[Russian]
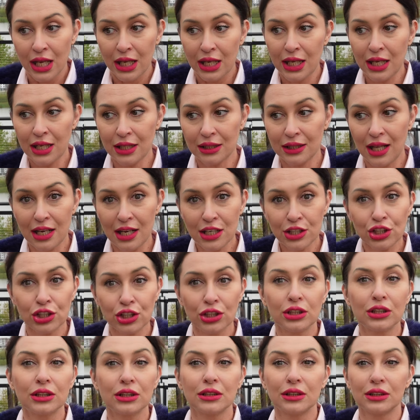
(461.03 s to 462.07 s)
И дальше
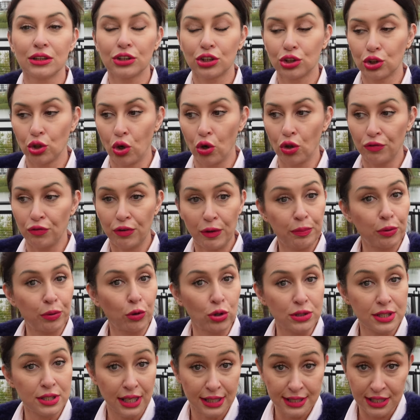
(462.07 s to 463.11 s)
э, шел
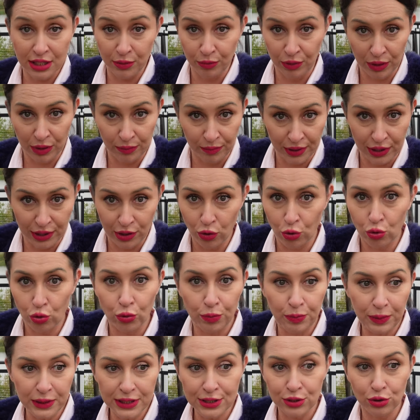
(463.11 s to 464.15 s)
вопрос, хотим ли мы ее
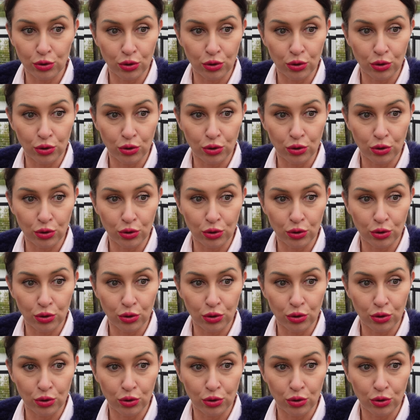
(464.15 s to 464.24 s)
купить.